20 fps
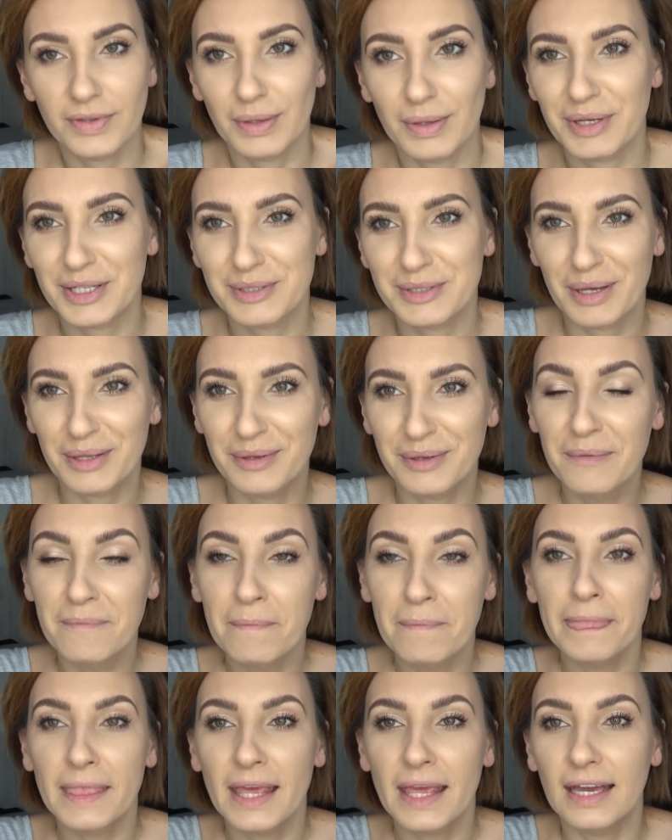Dobra, spadło.
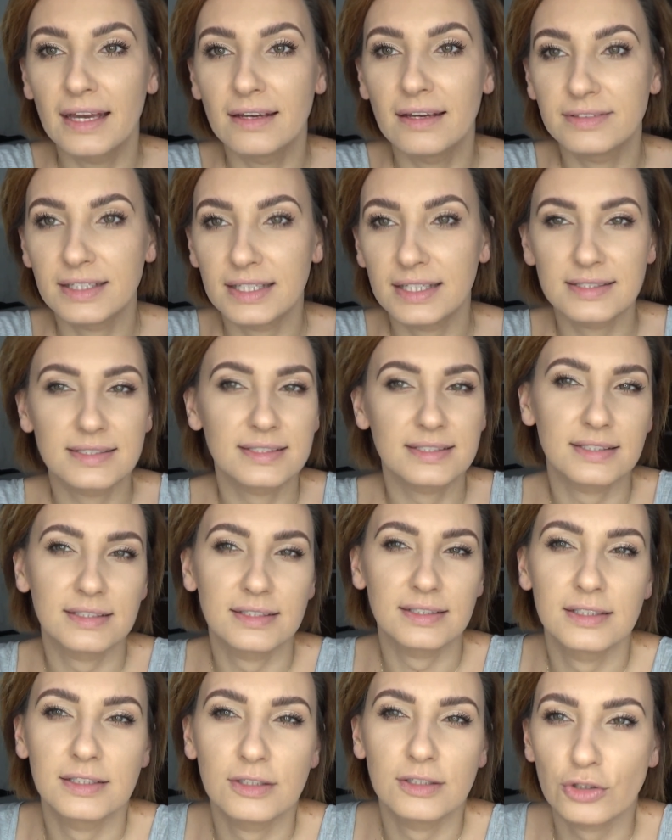E, więc
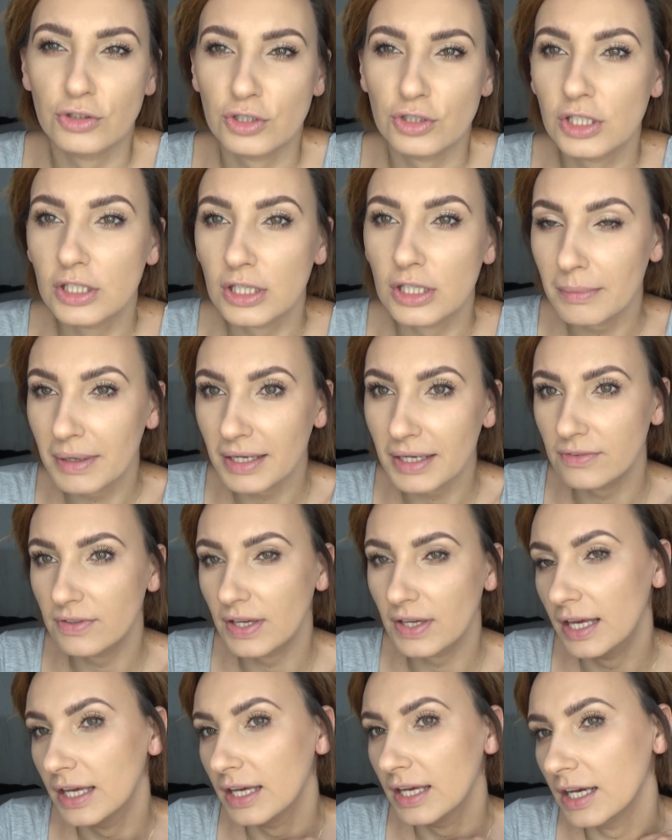o to się nie
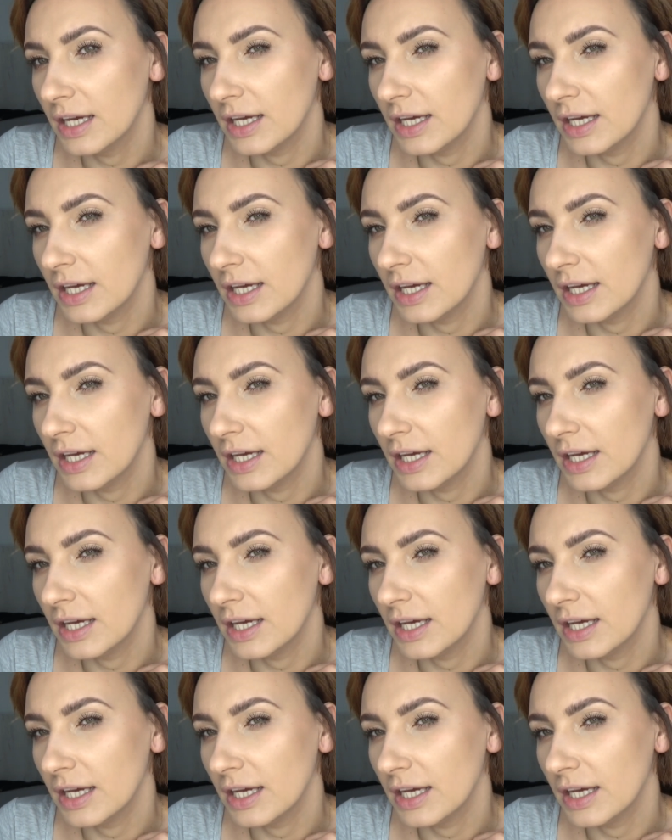martwię,